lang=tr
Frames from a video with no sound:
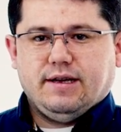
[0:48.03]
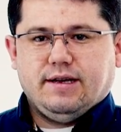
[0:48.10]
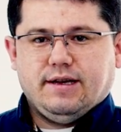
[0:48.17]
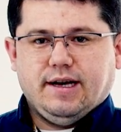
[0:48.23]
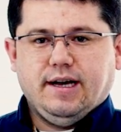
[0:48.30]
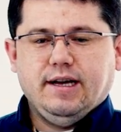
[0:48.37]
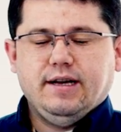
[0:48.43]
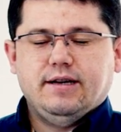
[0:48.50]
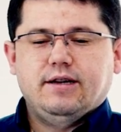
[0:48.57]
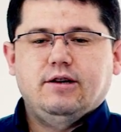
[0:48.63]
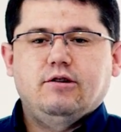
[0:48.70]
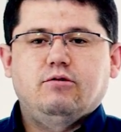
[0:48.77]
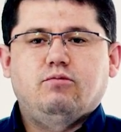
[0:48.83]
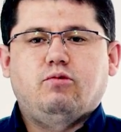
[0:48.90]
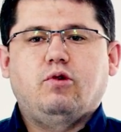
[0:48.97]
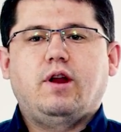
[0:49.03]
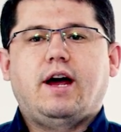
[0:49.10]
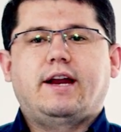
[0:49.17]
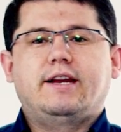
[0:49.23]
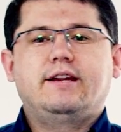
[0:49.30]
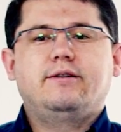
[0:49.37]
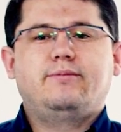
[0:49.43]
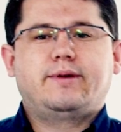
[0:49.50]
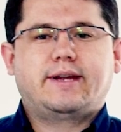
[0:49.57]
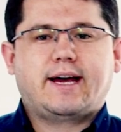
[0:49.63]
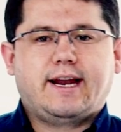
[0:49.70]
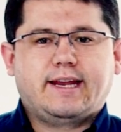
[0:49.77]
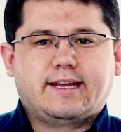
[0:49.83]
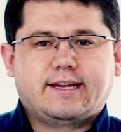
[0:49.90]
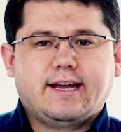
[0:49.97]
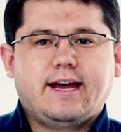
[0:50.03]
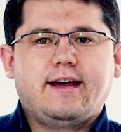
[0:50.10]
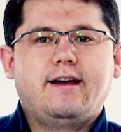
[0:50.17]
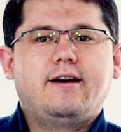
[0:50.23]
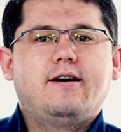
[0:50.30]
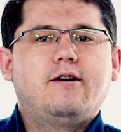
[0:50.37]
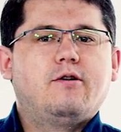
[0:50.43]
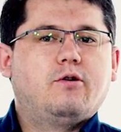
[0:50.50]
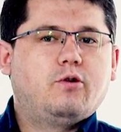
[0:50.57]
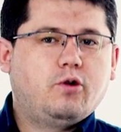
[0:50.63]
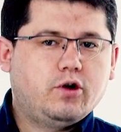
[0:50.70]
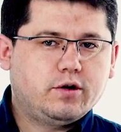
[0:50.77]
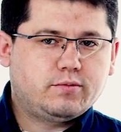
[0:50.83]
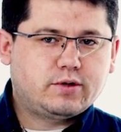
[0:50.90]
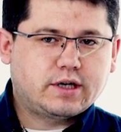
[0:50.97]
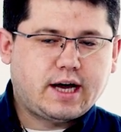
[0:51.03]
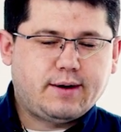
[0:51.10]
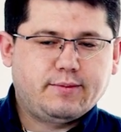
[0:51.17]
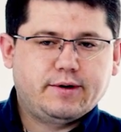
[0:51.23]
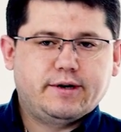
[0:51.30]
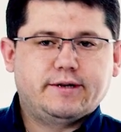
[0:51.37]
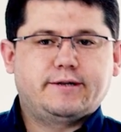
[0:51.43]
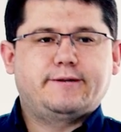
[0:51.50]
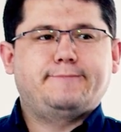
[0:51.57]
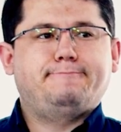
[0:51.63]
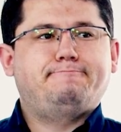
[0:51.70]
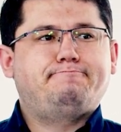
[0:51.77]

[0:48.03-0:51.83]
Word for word: ha bularni birgalikda korup chiqamiz